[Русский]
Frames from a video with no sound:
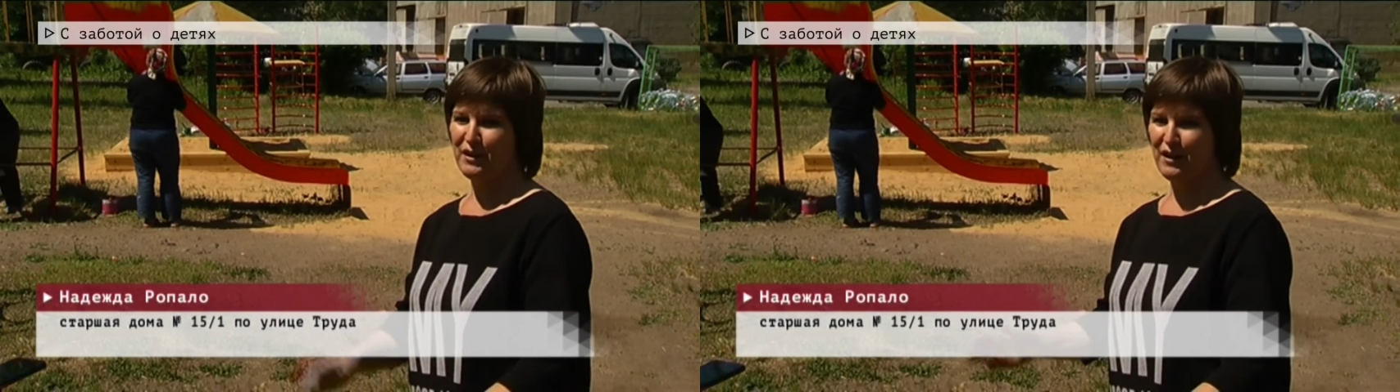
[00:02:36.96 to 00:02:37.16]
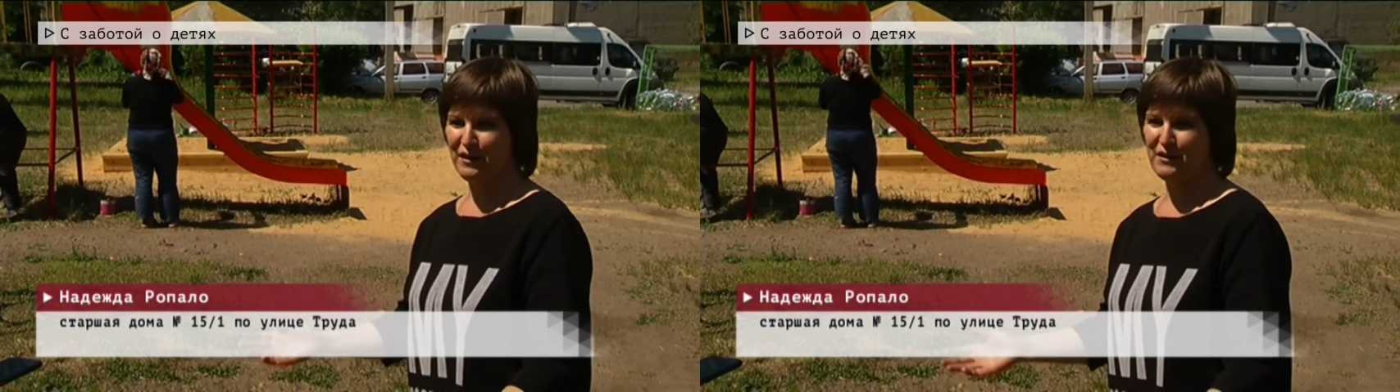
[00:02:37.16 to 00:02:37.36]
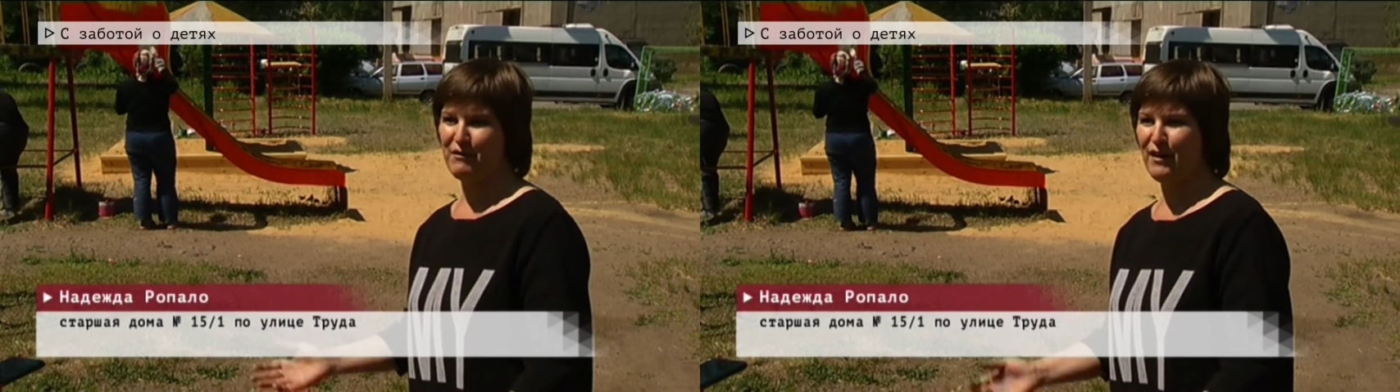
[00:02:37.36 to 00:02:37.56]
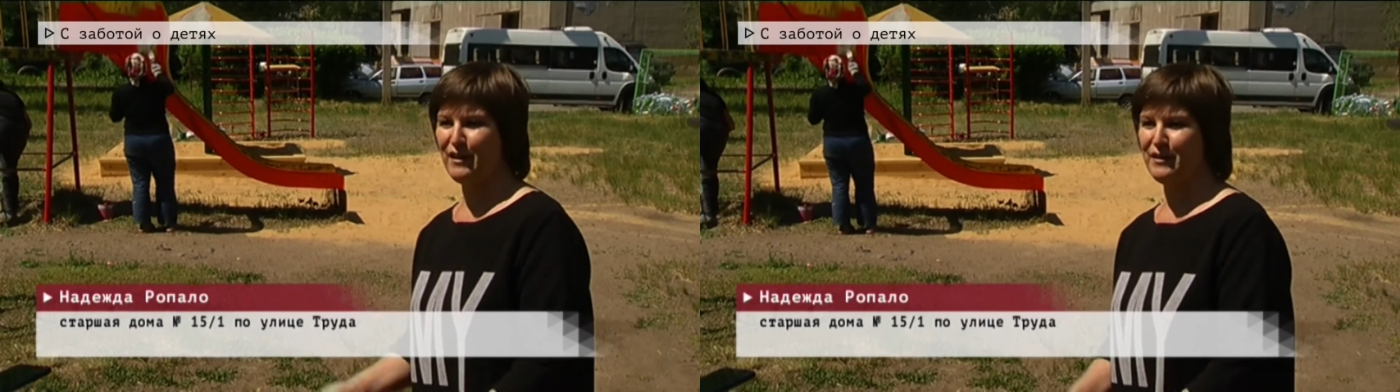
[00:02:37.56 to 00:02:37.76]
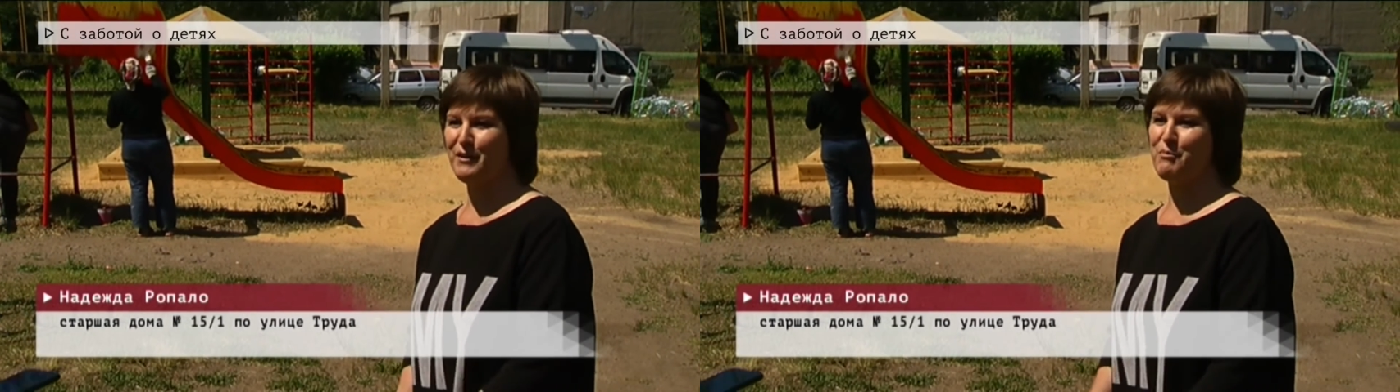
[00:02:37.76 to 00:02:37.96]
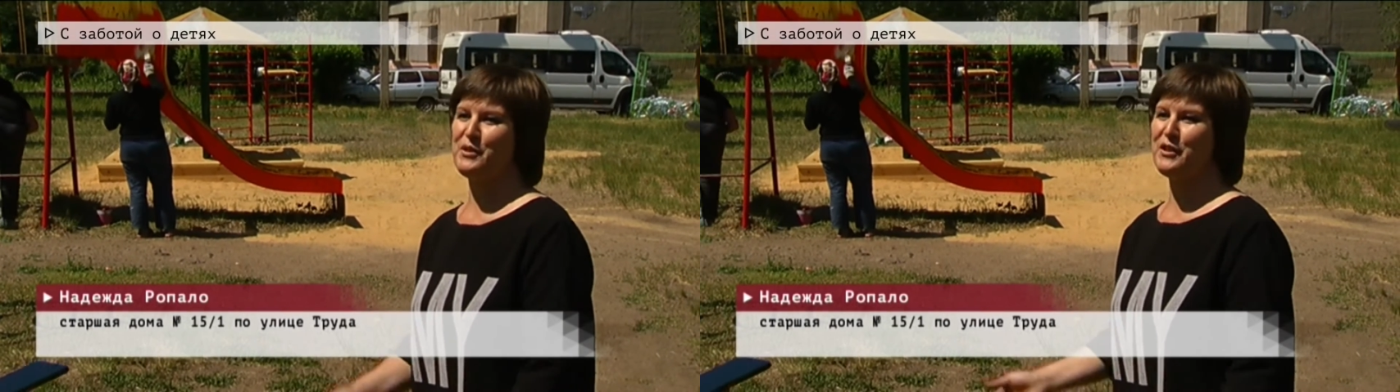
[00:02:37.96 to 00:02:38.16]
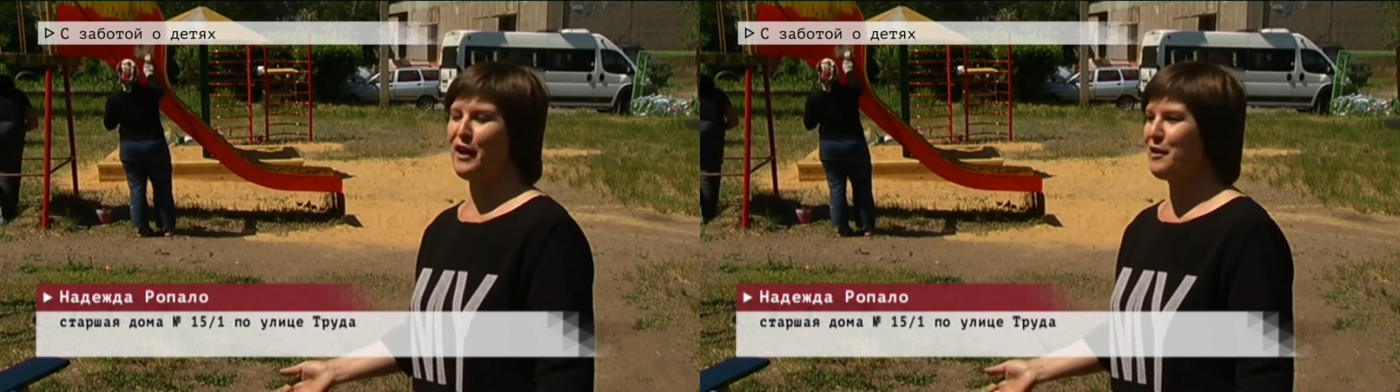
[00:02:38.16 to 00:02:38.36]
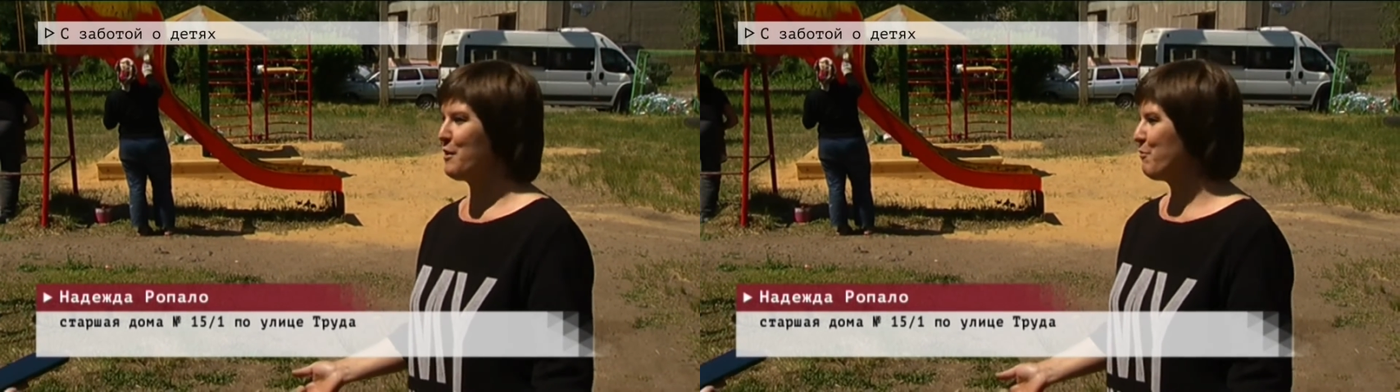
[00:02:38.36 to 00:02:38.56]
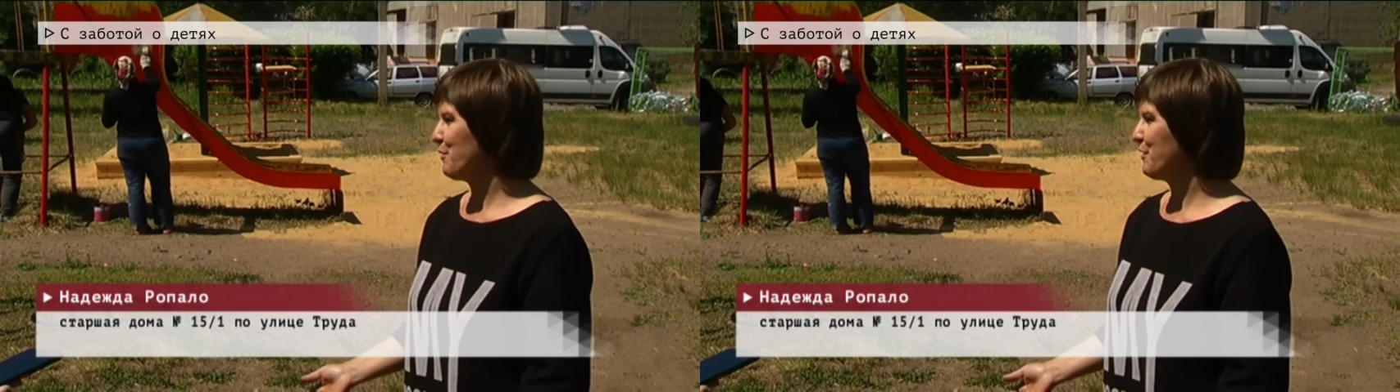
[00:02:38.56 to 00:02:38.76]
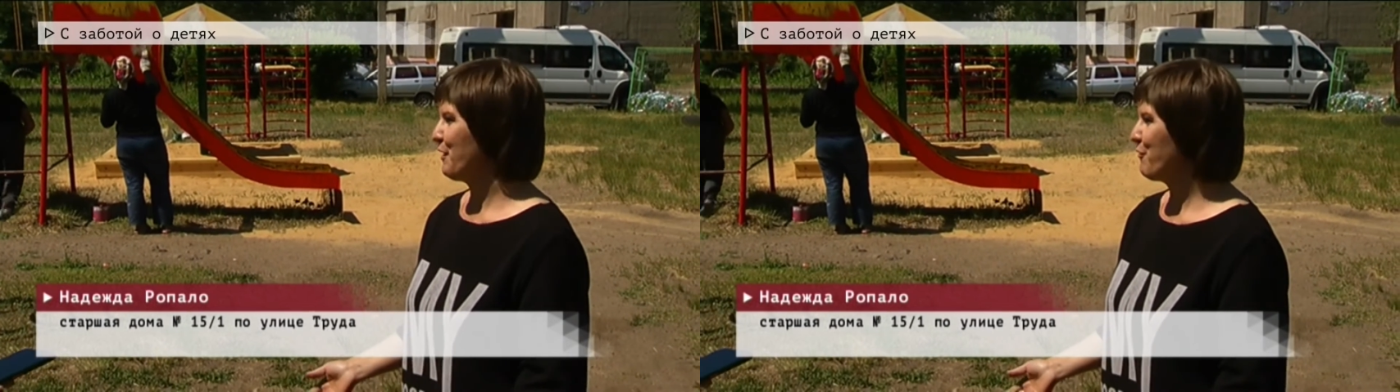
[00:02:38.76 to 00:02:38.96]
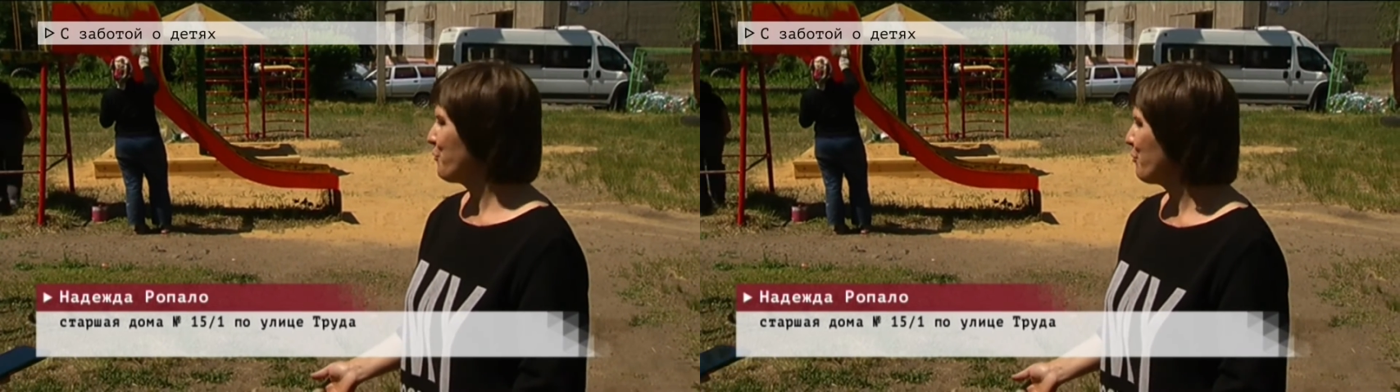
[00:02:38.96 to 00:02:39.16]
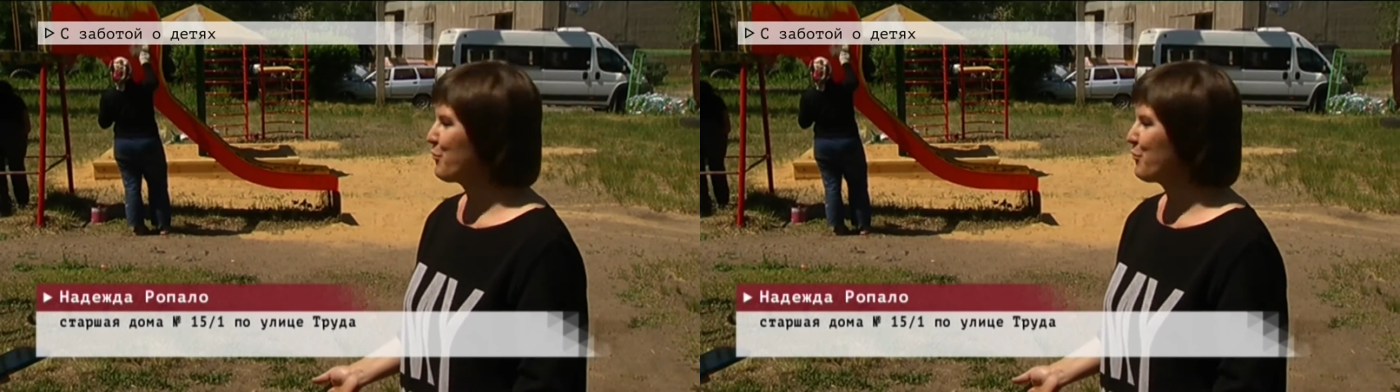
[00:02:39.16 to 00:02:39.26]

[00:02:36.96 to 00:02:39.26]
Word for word: такая разваленная. Песка не было давно,